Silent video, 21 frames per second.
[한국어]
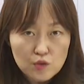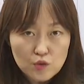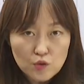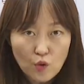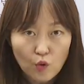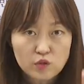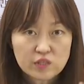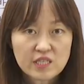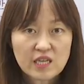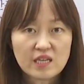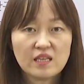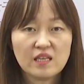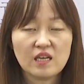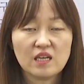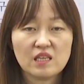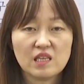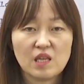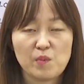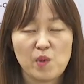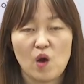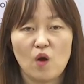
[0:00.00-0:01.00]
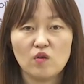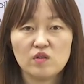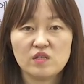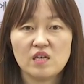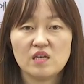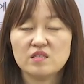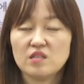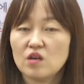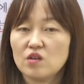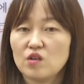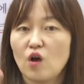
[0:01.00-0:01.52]
교차되기 때문에
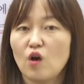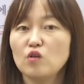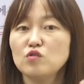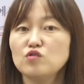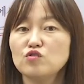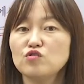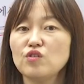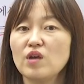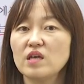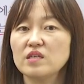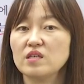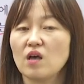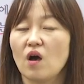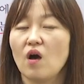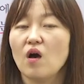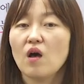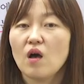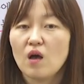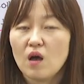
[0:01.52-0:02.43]
어디에서 연수에서